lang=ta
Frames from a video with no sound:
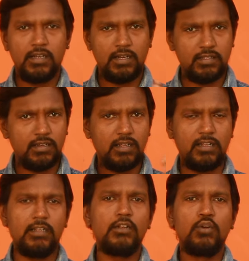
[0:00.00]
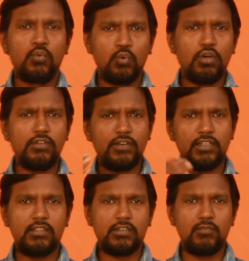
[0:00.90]
அதனால் நோய்
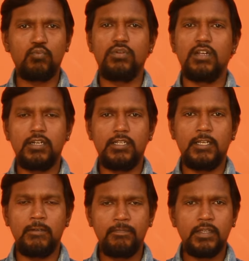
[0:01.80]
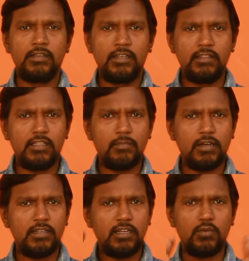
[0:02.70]
வரத்துக்கு முன்னாடியே எந்த
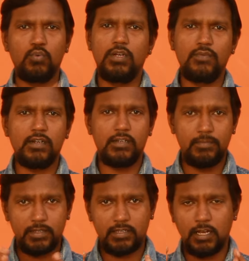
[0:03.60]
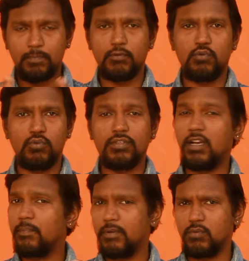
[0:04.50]
மாதிரியான உணவுகள் நம்ம சாப்பிடணும்
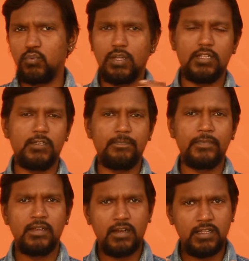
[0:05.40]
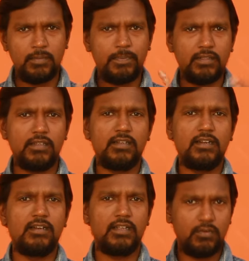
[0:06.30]
சாப்பிடக்கூடாது அதை பற்றி
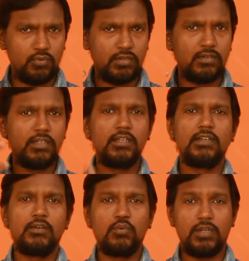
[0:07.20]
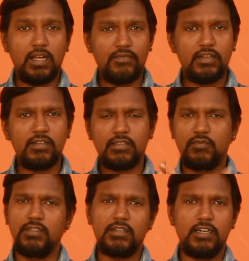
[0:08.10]
நல்லா ஒரு ஒரு அவேர்னஸ்
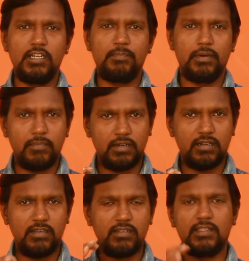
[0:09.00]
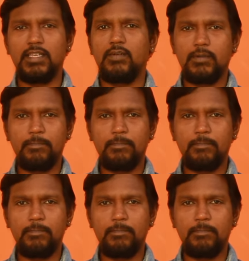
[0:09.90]
வந்து கண்டிப்பாக மக்களுக்கு தேவை